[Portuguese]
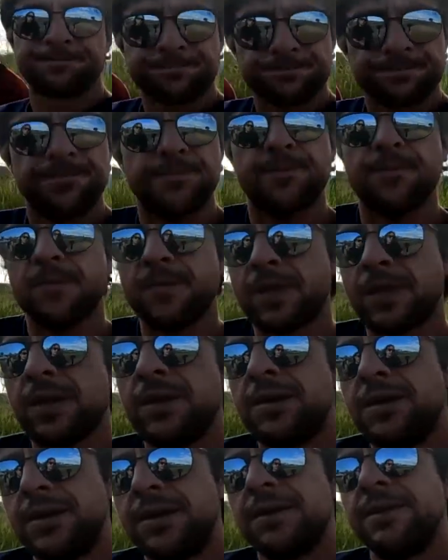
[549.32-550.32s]
Tô passando pra
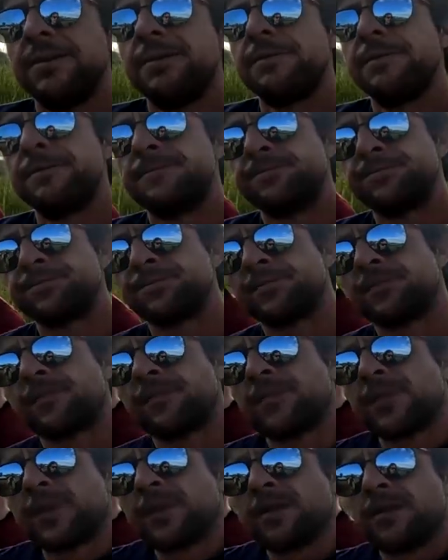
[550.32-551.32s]
galera aí já
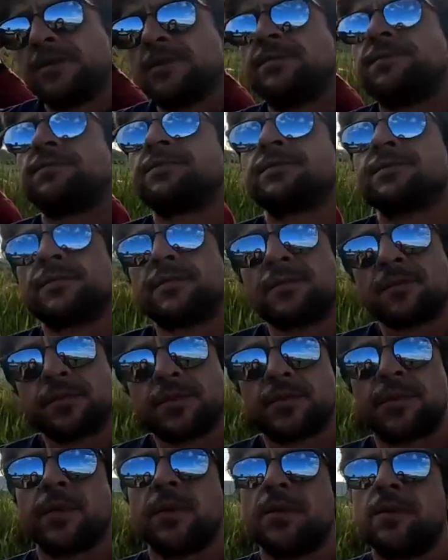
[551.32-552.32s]
o contato de vocês.
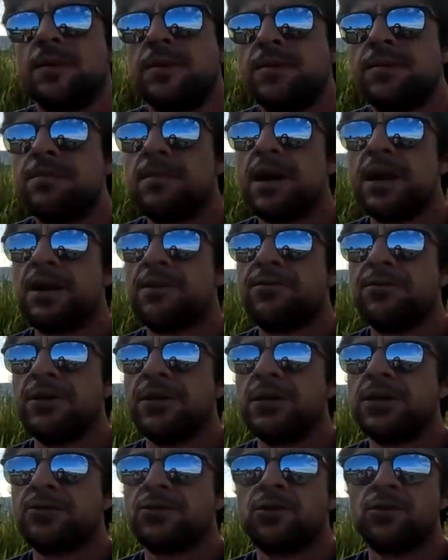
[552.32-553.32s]
Obrigado pela recepção. Maravilha.